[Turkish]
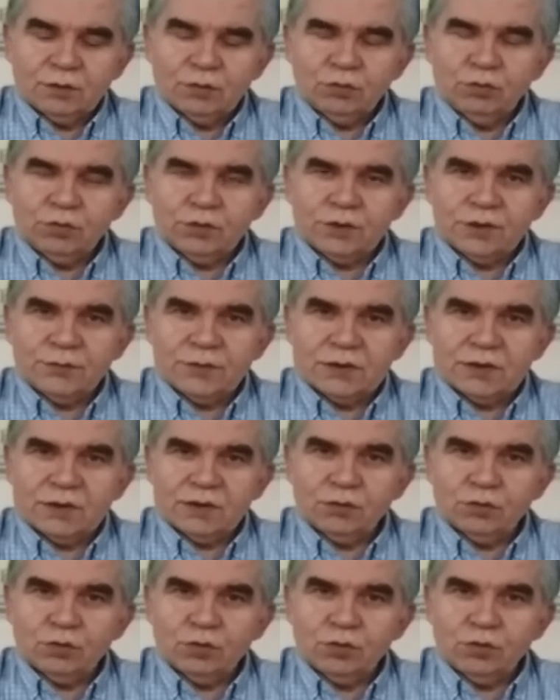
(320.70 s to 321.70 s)

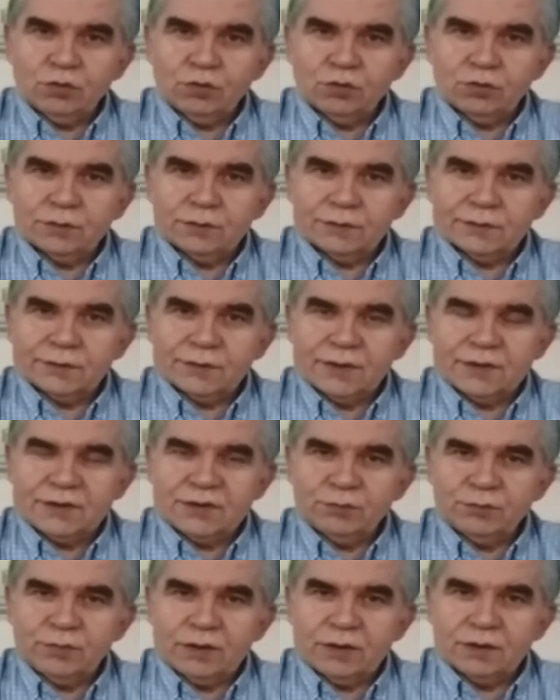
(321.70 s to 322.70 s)
ülkemizin doğu
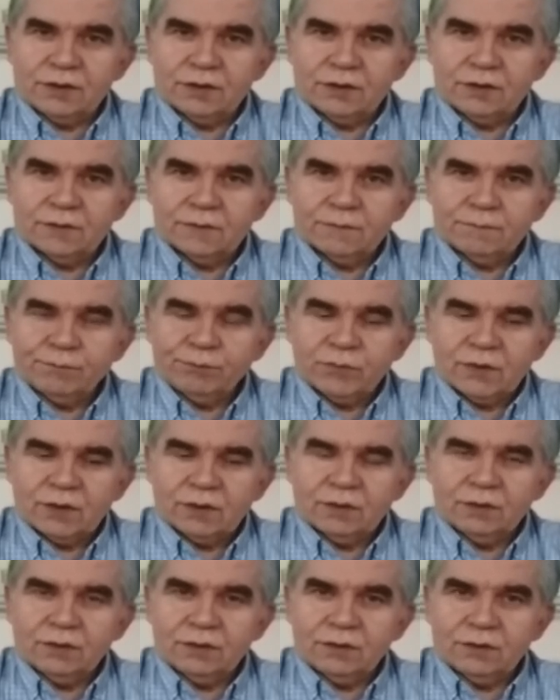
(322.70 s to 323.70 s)
kesimlerinin
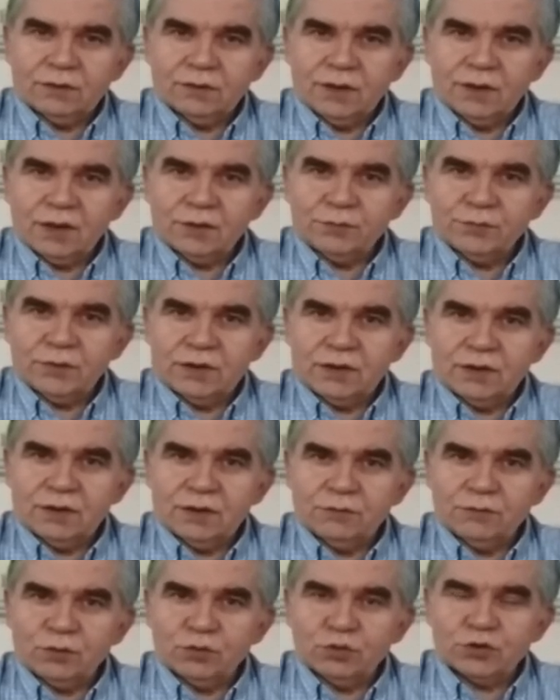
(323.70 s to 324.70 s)
e,
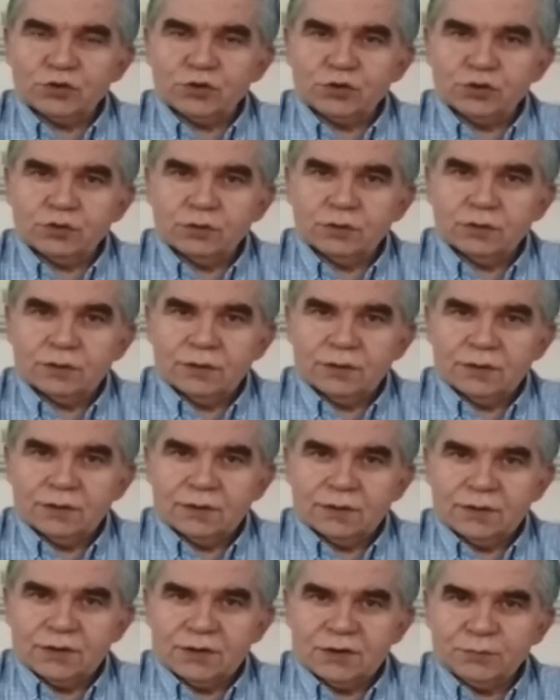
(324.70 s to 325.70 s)
Ermeni ve Rus
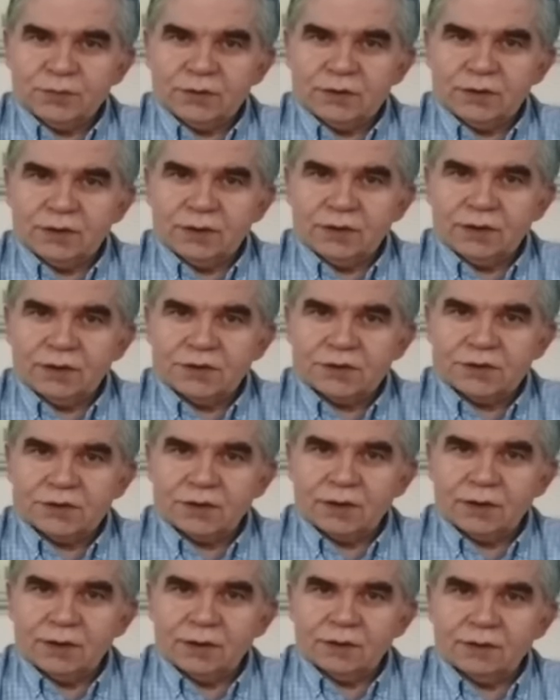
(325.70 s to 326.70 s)
işbirliğiyle
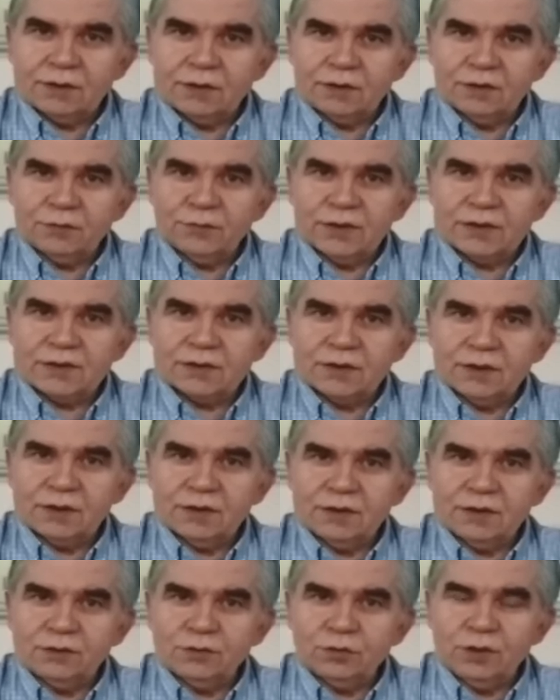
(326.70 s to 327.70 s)
işgal altına alınmak
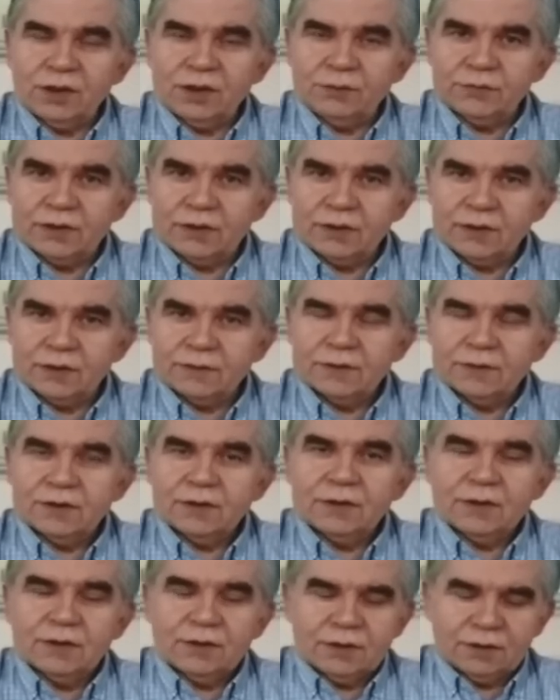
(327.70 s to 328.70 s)
istediği dönemde
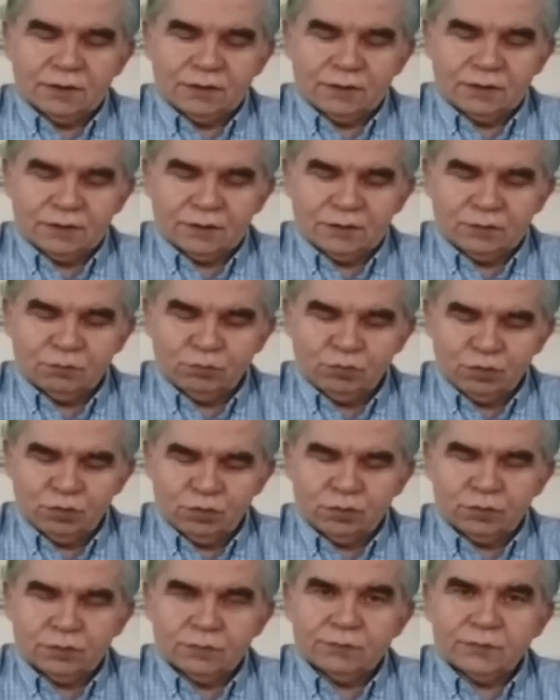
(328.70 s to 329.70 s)
e,
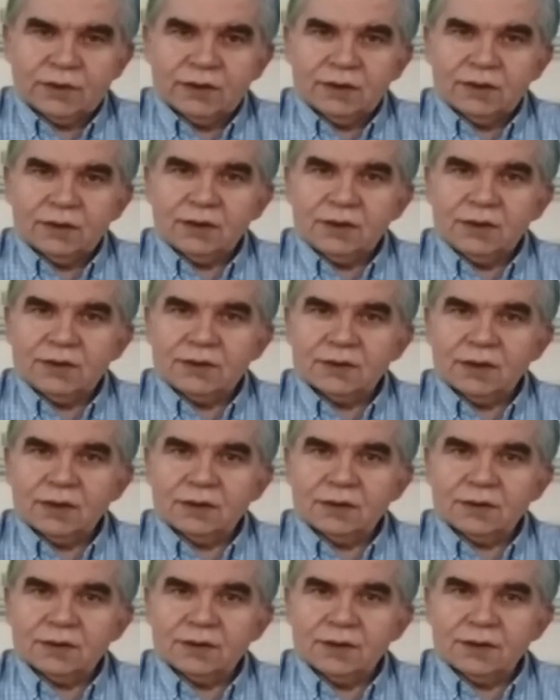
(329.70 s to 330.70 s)
bu
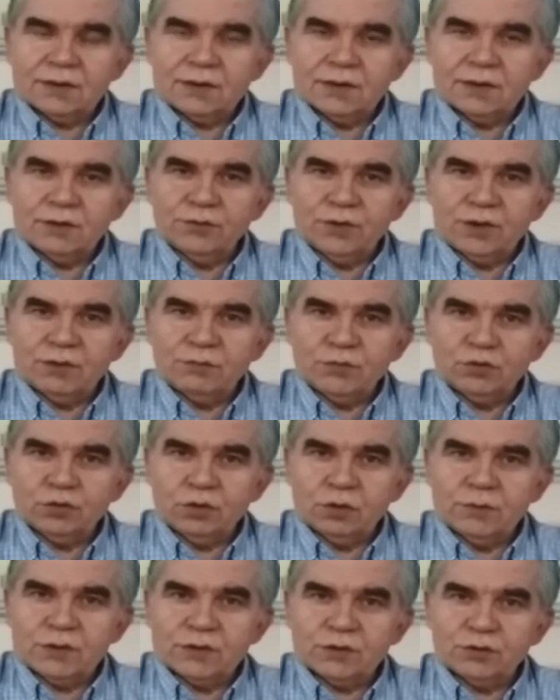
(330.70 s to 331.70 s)
insanlık tersinin verilmiş
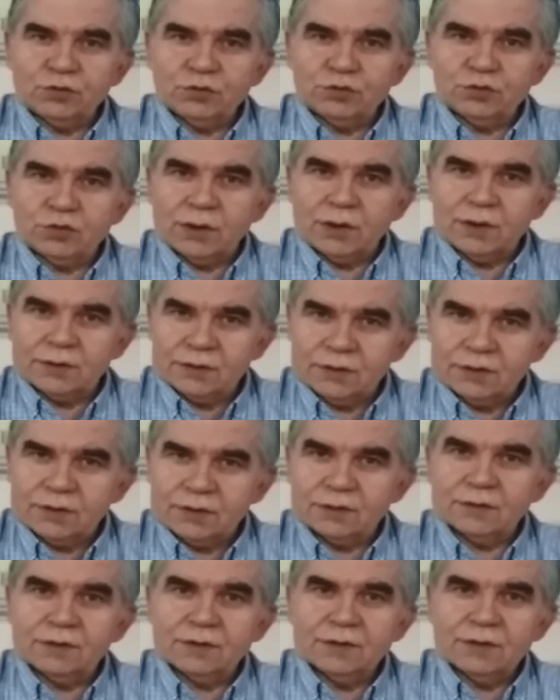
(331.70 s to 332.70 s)
olması
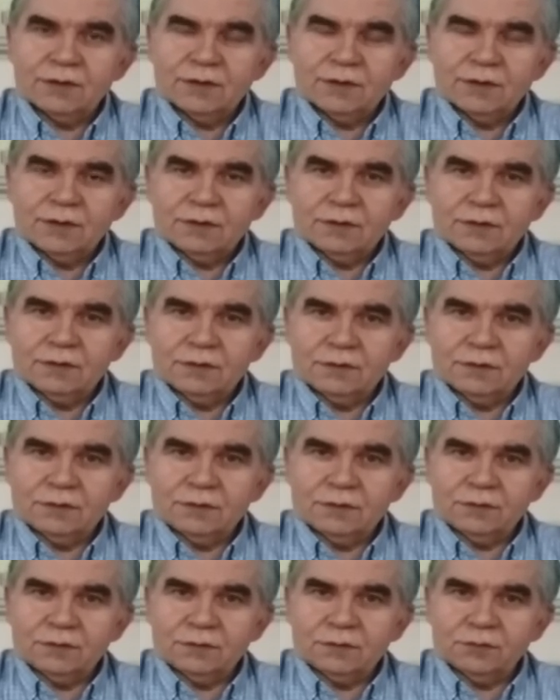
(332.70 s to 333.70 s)
üstadın e,
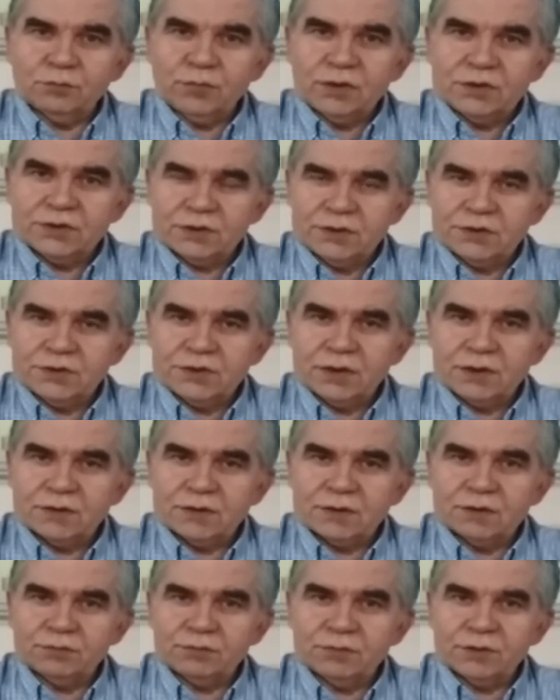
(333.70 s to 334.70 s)
başına
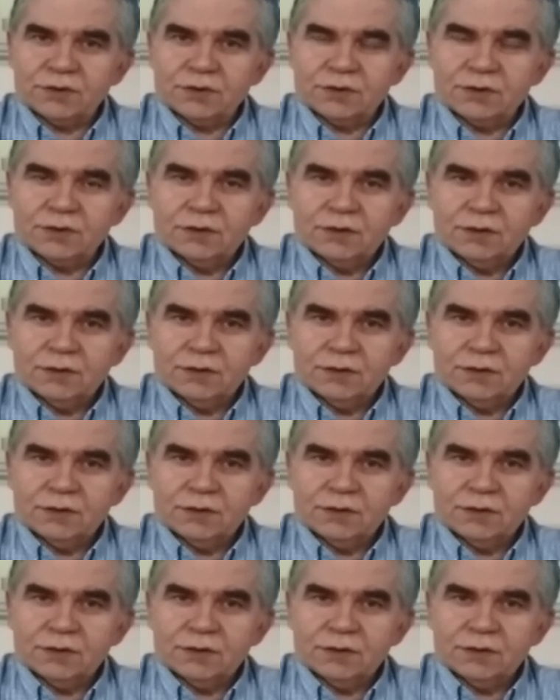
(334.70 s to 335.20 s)
çektiği bir